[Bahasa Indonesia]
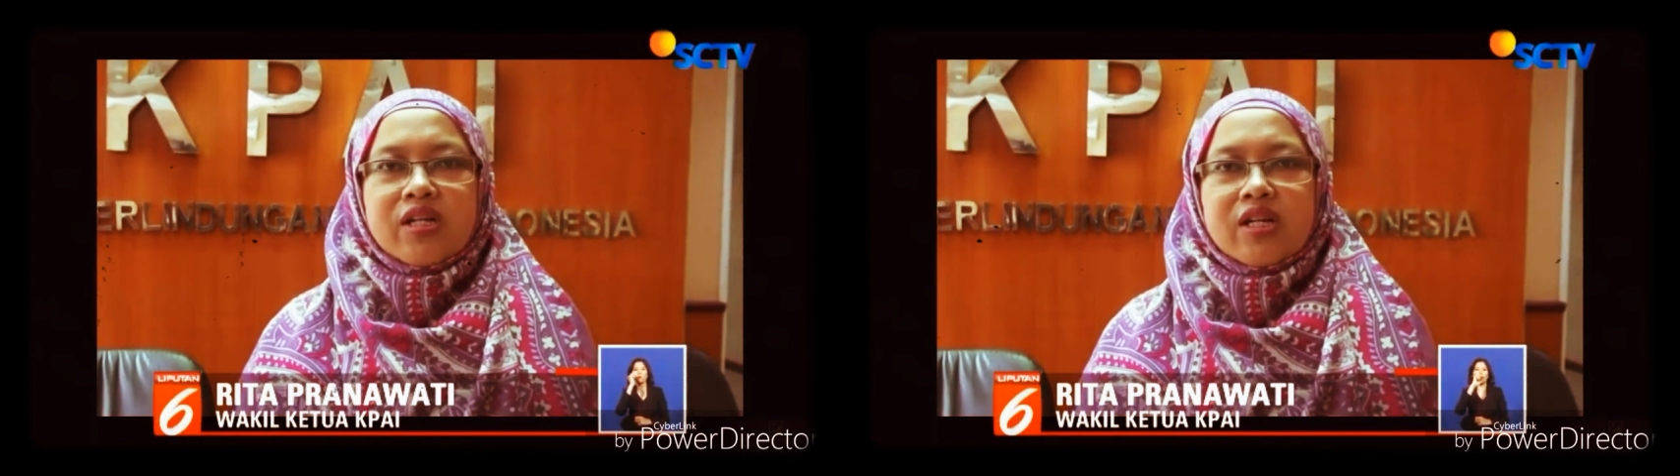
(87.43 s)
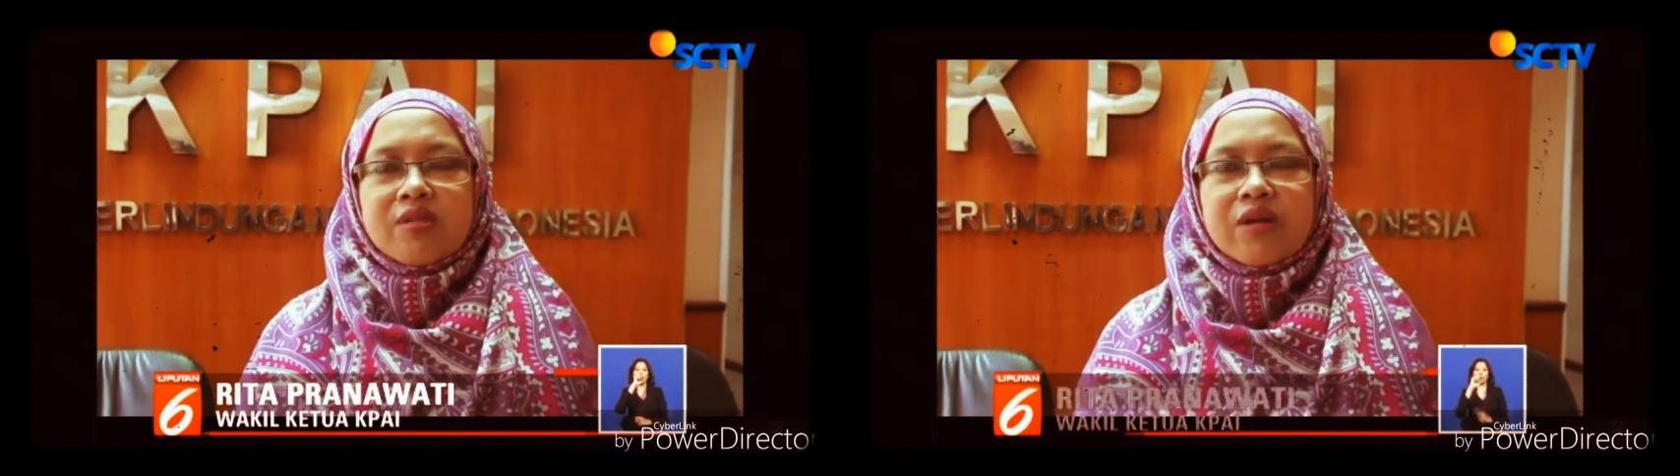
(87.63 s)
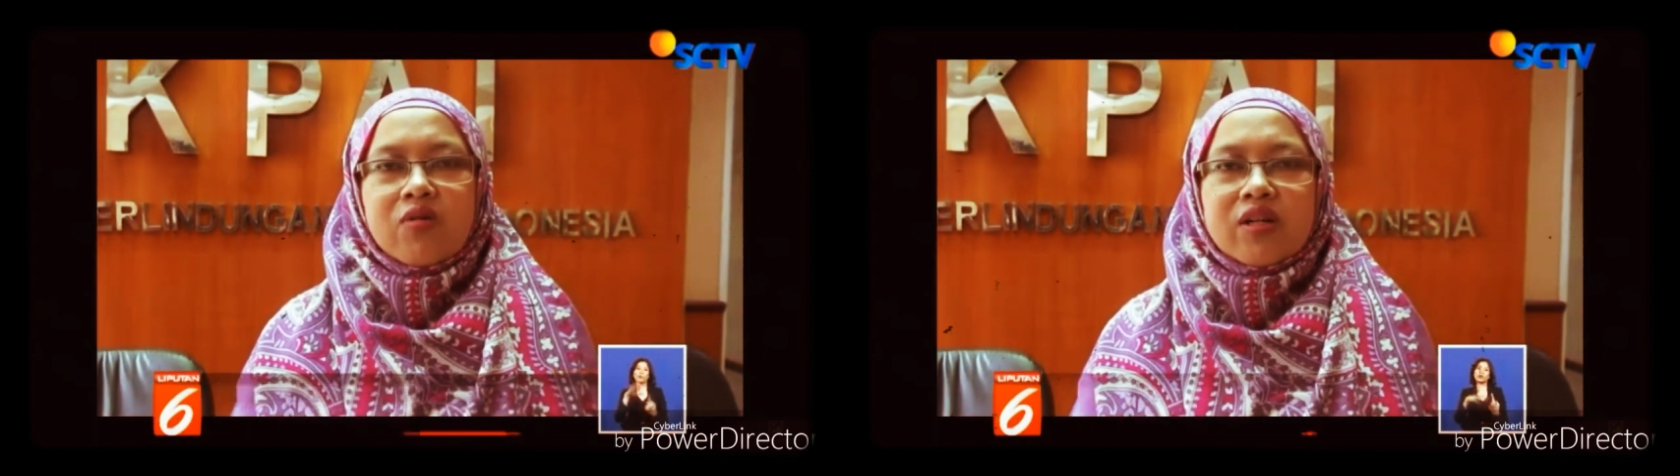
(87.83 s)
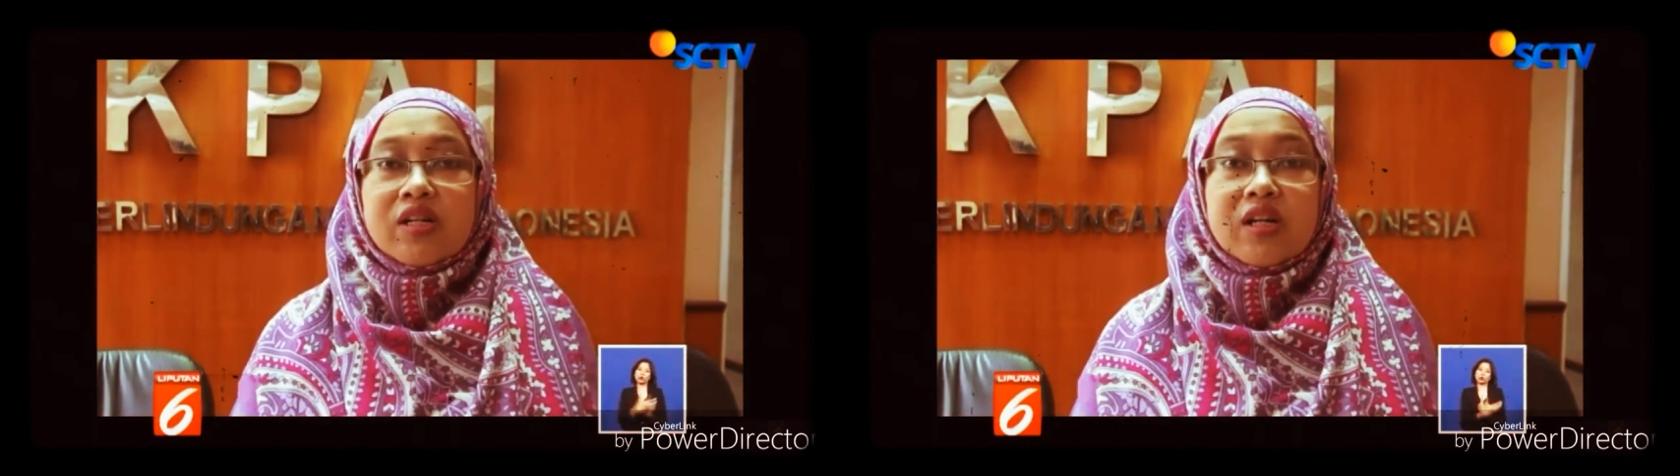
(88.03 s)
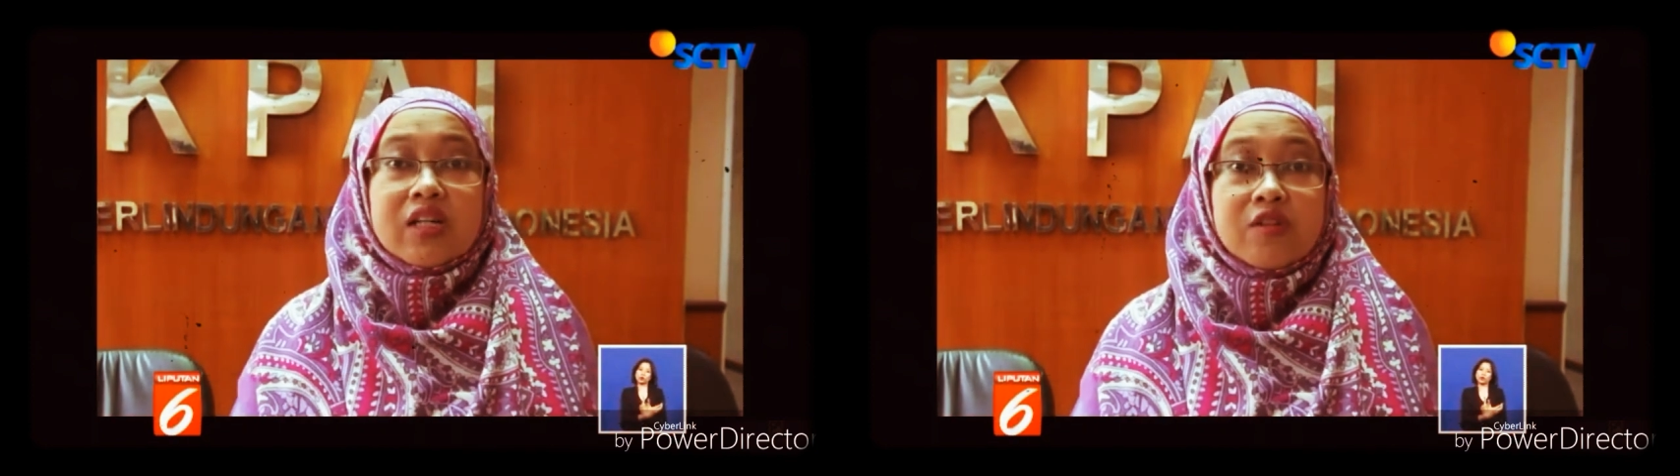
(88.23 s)
bukan dengan
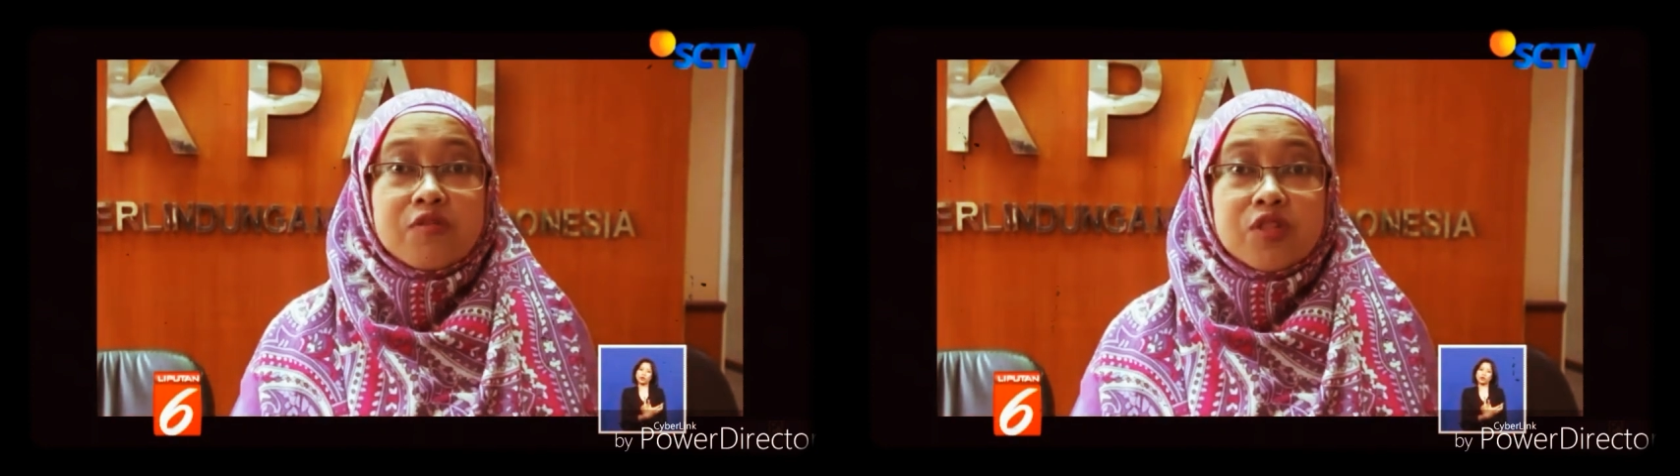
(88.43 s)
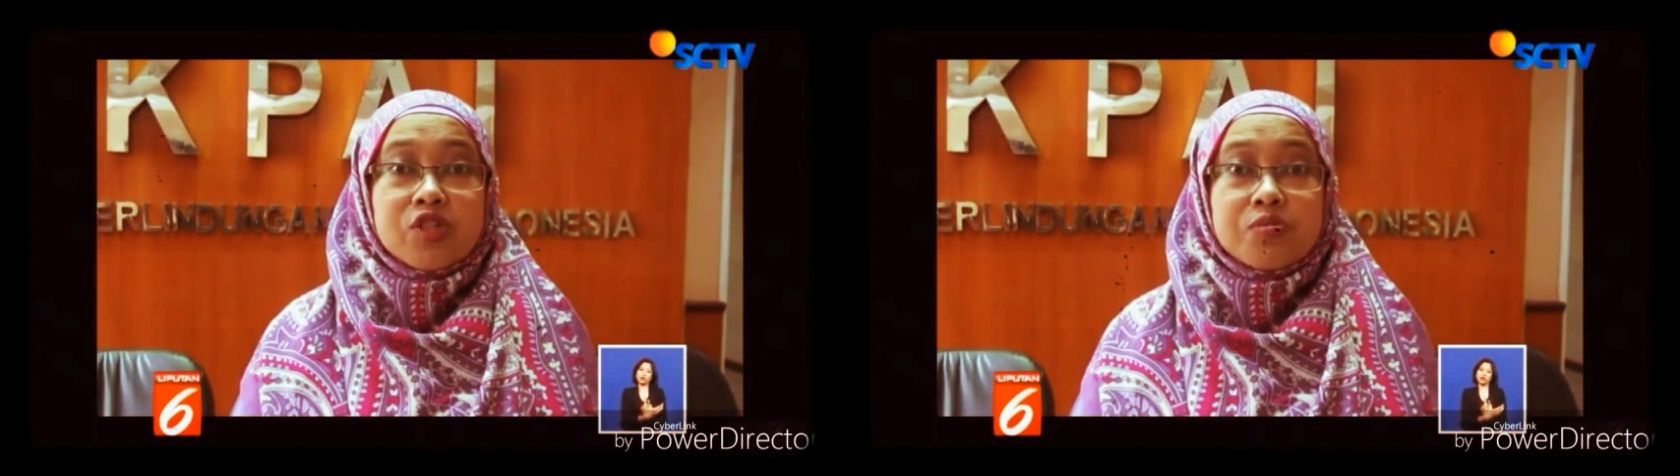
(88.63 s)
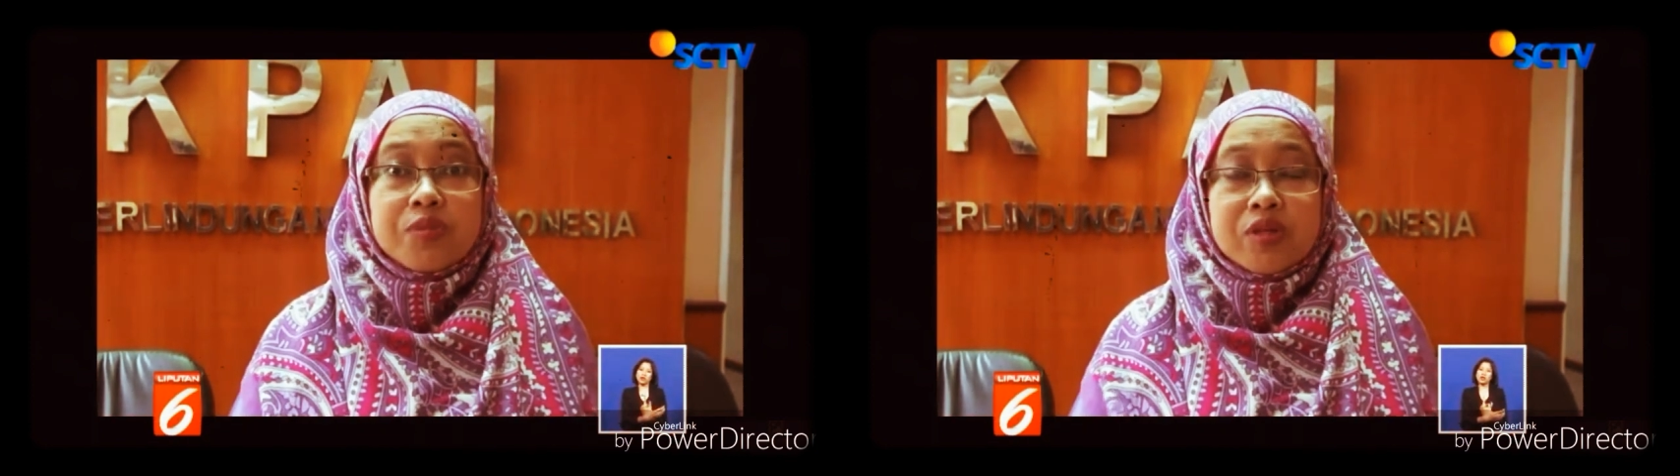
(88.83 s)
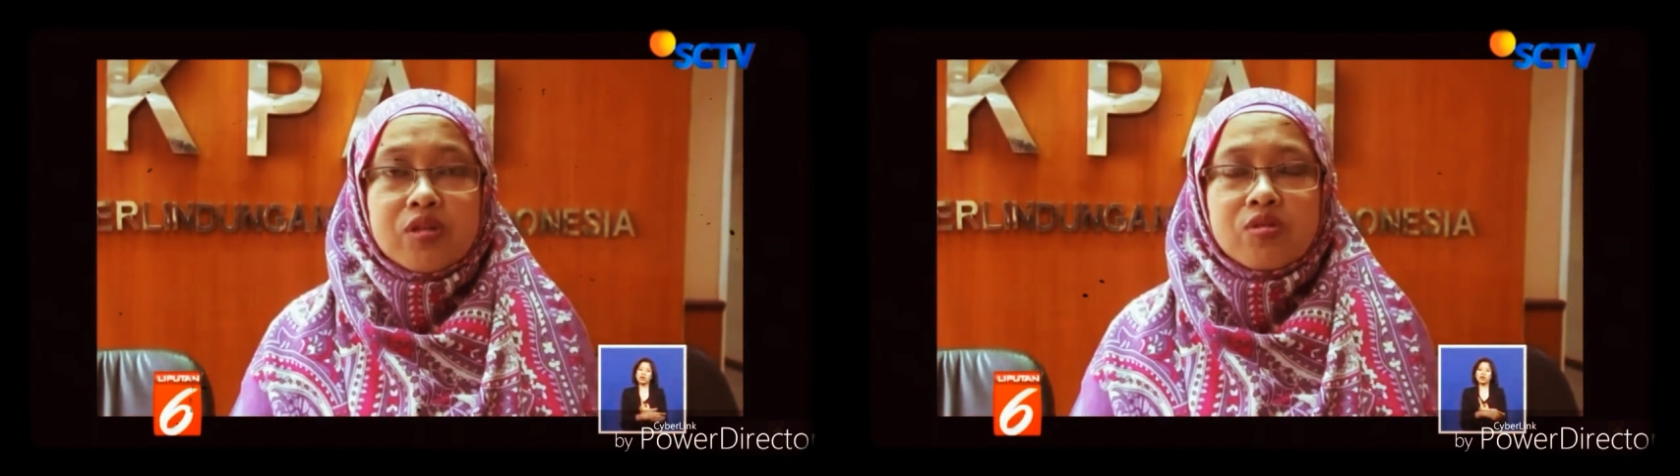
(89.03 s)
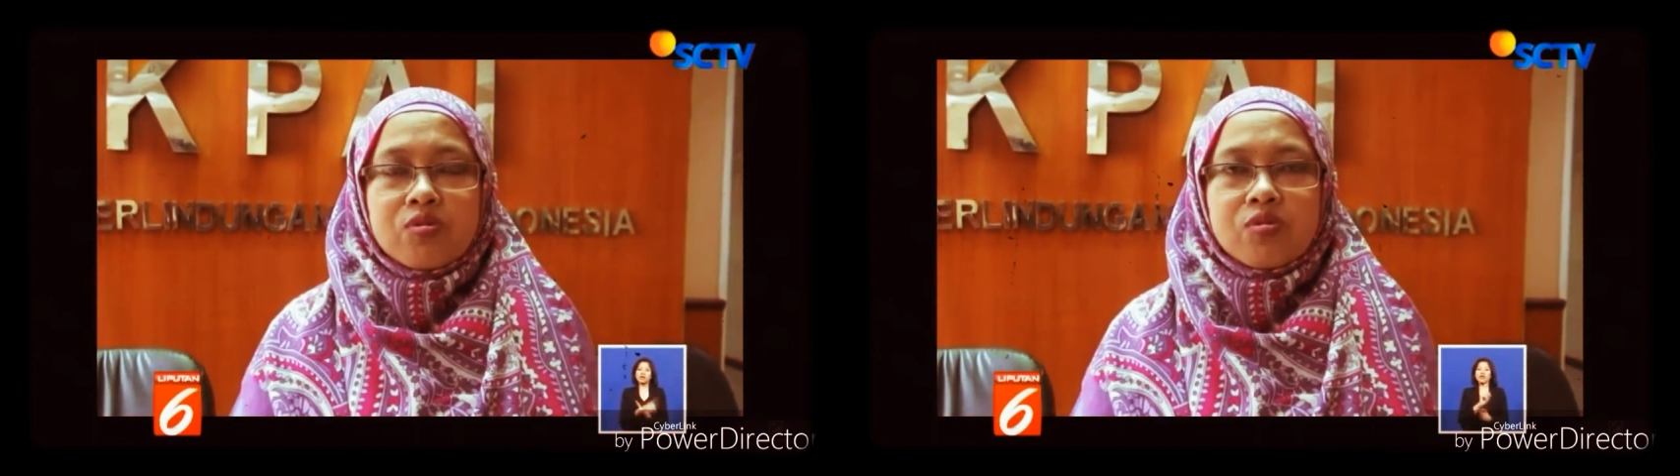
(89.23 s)
melakukan kekerasan fisik
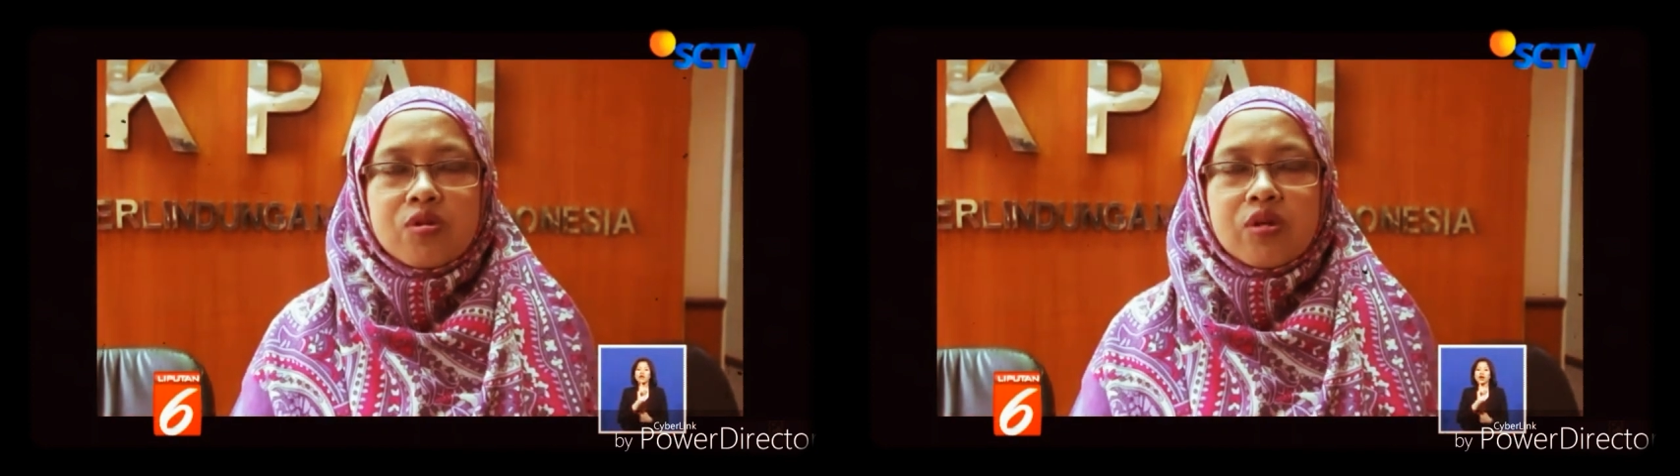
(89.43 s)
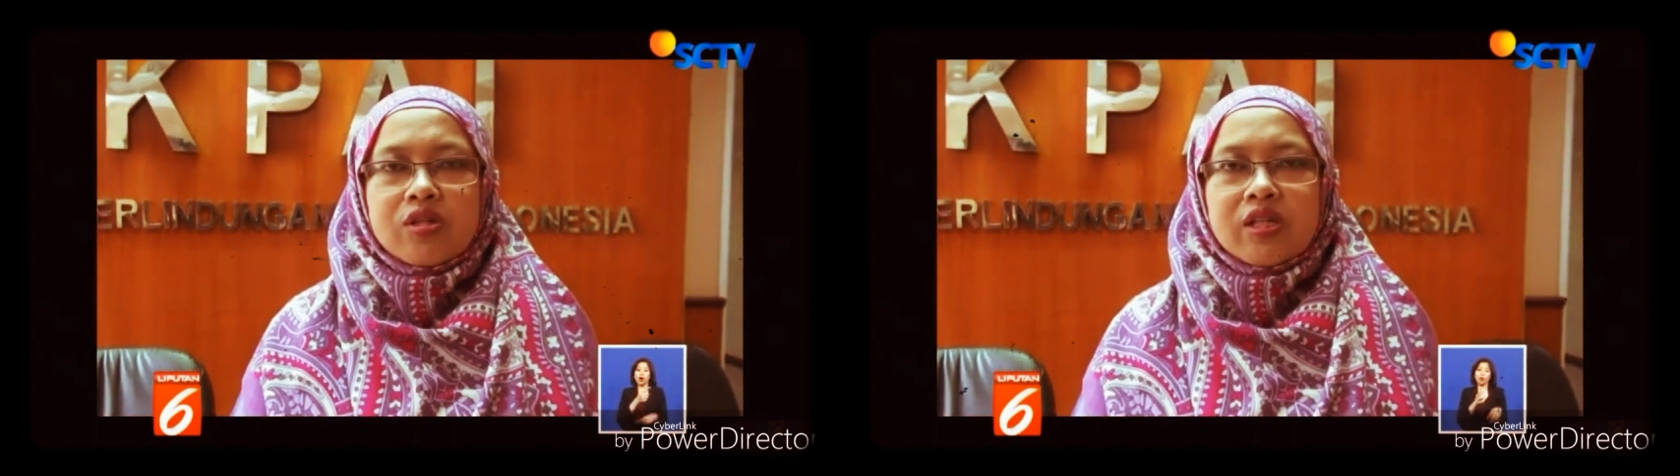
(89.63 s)
seperti itu.